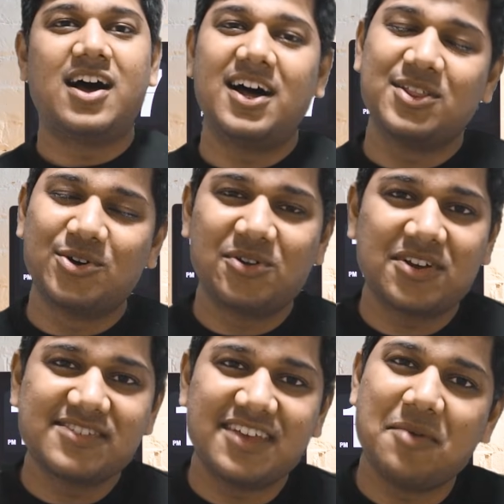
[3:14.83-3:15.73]
आ दोनों
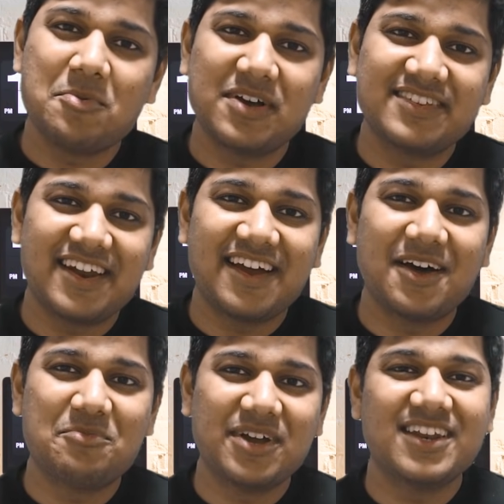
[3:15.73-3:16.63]
के सेम ही पैसे रहे
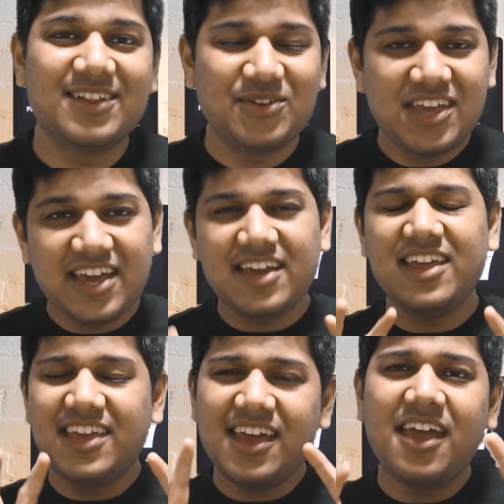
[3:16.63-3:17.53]
हर महीने तो ये
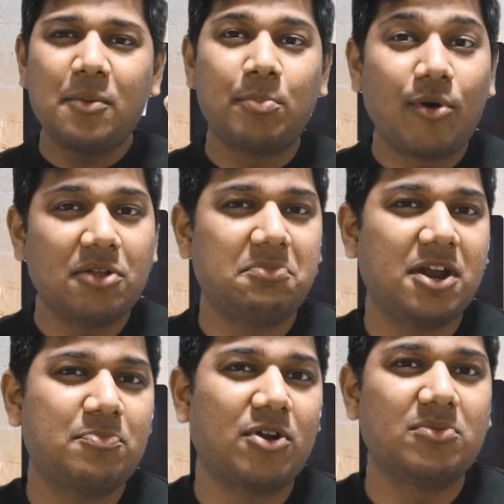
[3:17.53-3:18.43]
ये एक बहुत
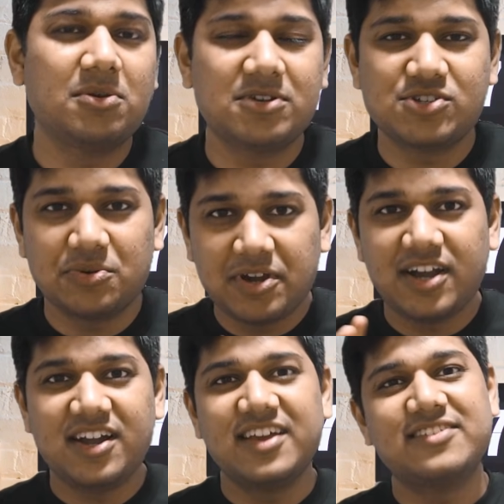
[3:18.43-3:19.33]
बड़ी प्रॉब्लम है जो अभी
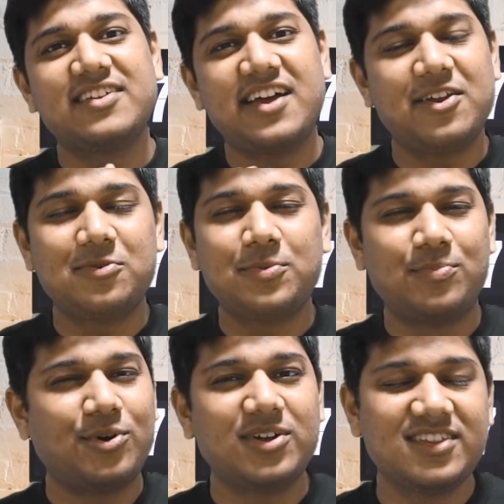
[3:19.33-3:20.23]
इंडियन सिनेरियो में
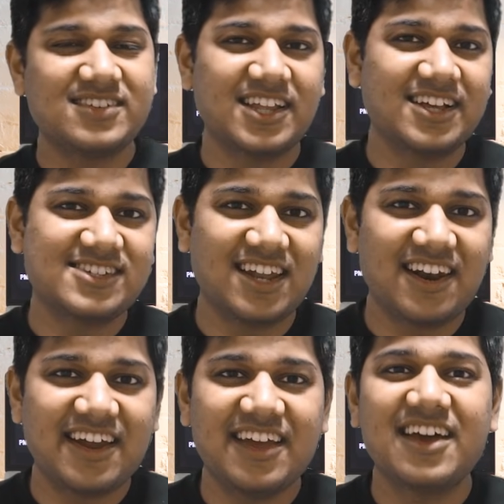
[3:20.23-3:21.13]
बहुत ही ज़्यादा चल
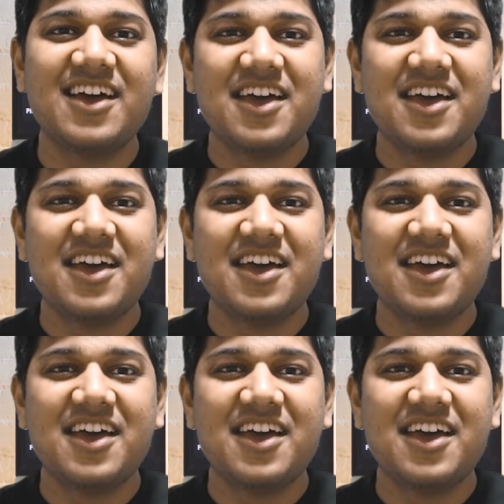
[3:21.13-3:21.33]
रही है